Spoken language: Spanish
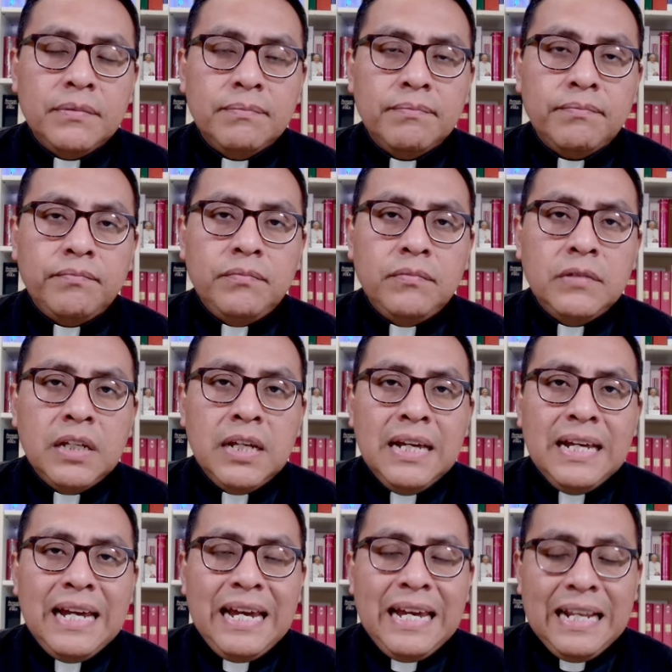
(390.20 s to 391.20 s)
¿Mm?
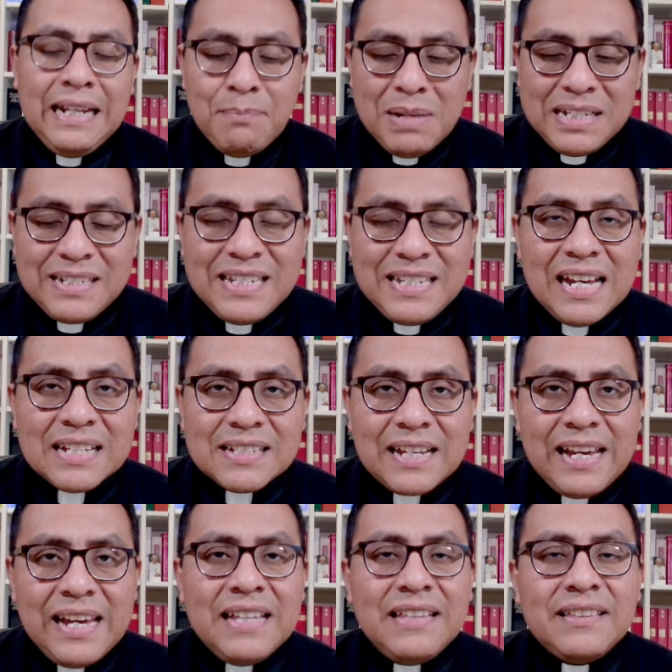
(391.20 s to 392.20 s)
El Mesías
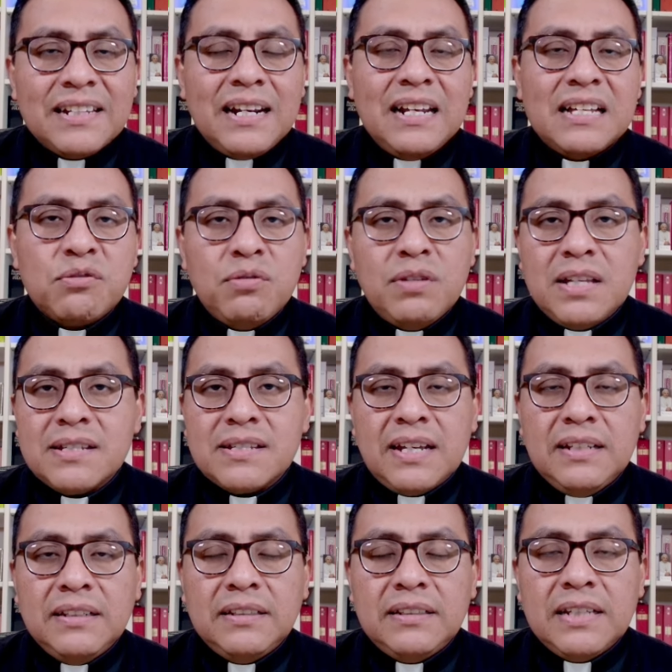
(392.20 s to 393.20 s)
entra en la ciudad
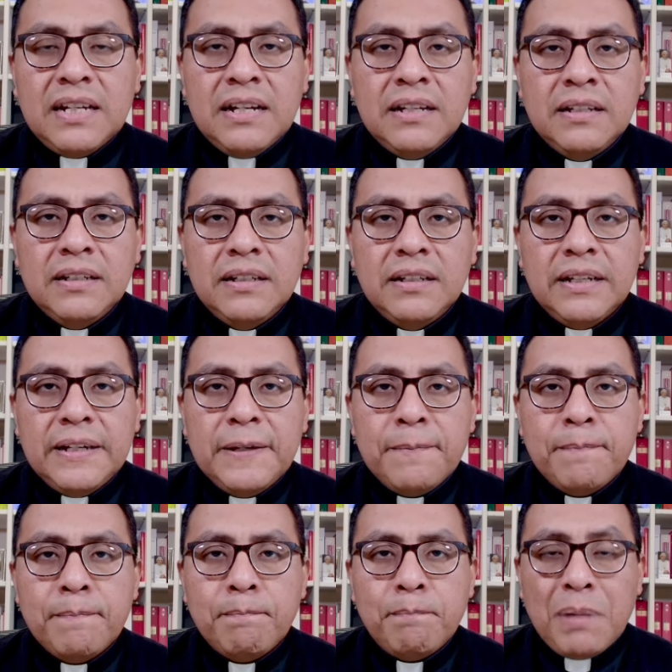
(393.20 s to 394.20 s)
santa ¿eh?
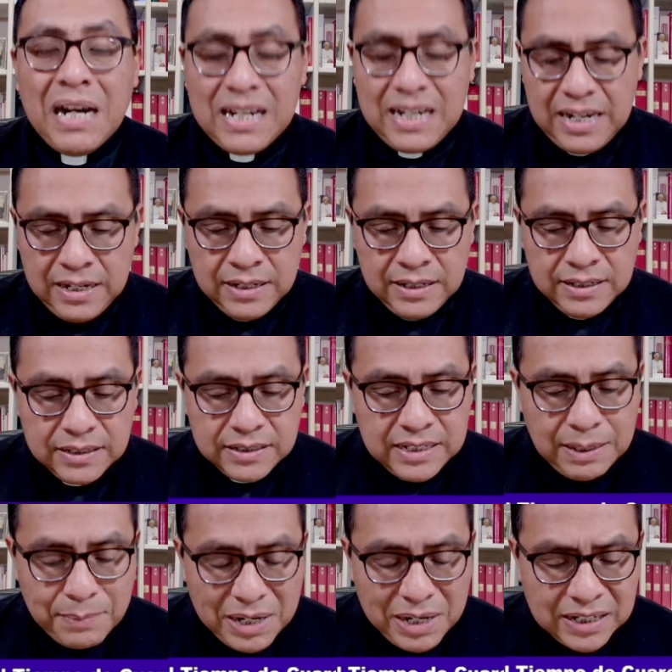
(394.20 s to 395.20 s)
para
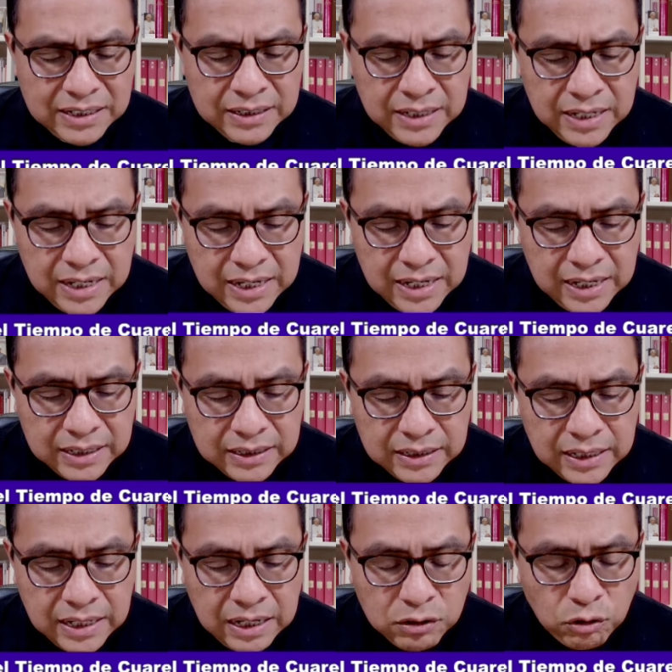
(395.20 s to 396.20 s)
llamar
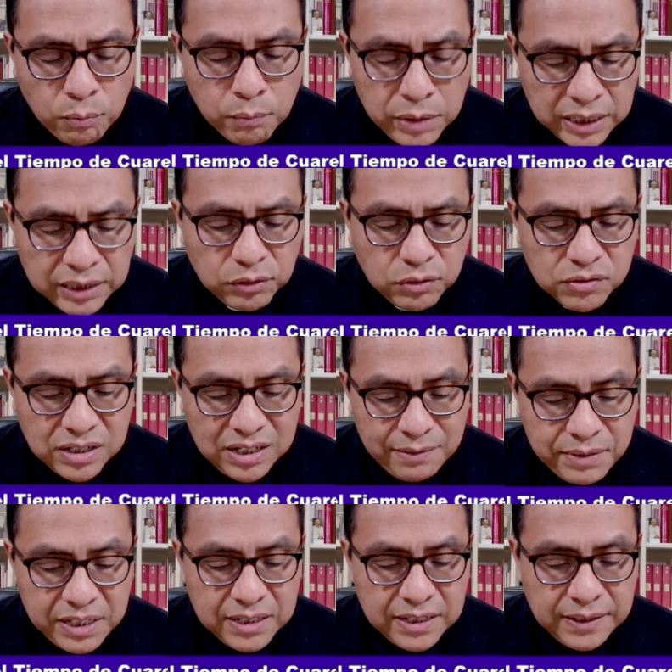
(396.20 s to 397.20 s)
a los muertos a la
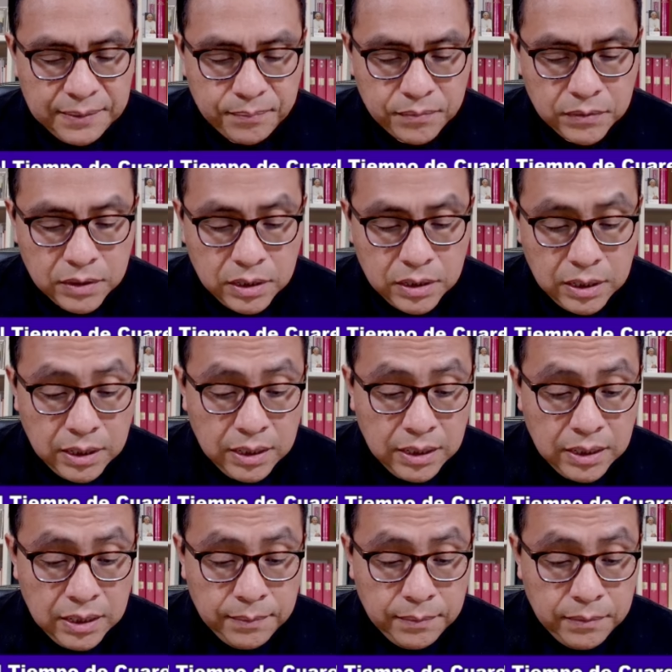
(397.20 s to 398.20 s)
vida.
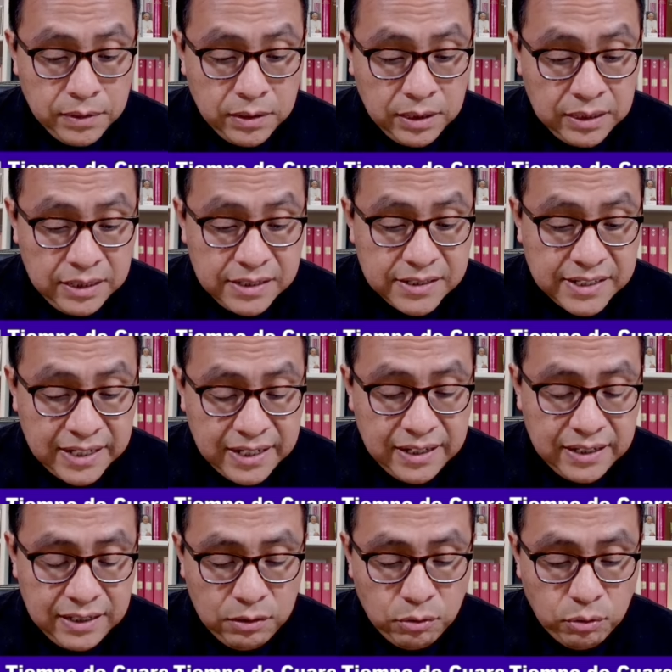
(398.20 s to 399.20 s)
Y
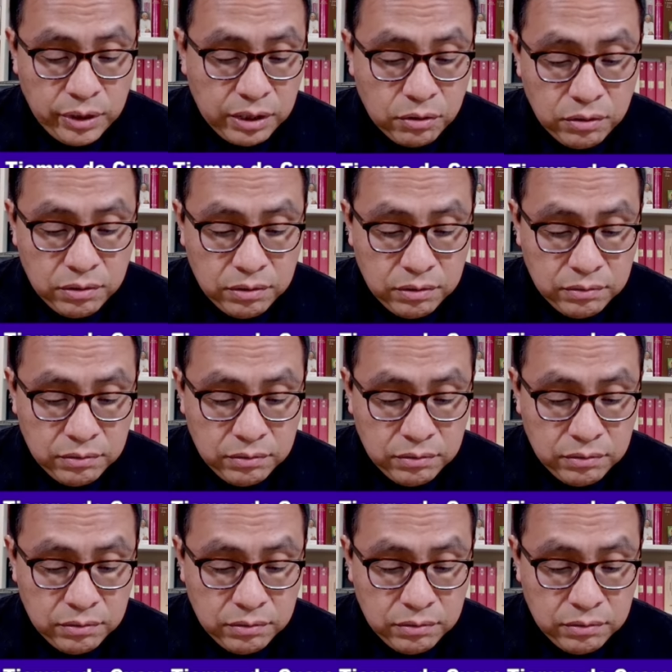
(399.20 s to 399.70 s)
dice luego,